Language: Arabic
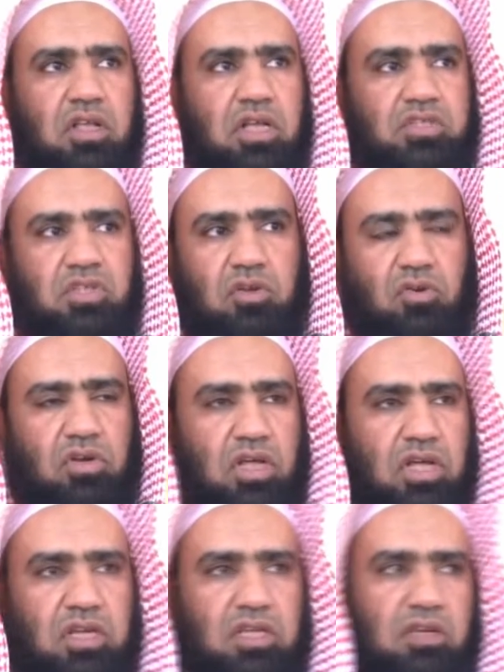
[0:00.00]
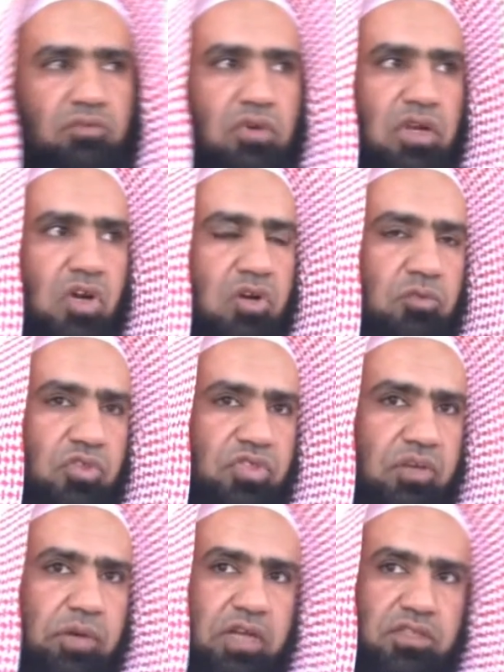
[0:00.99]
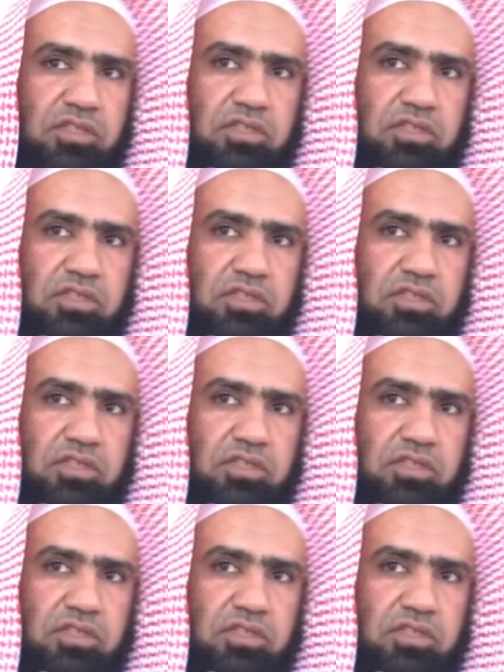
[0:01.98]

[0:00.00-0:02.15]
أسأل الله لي ولكم الثبات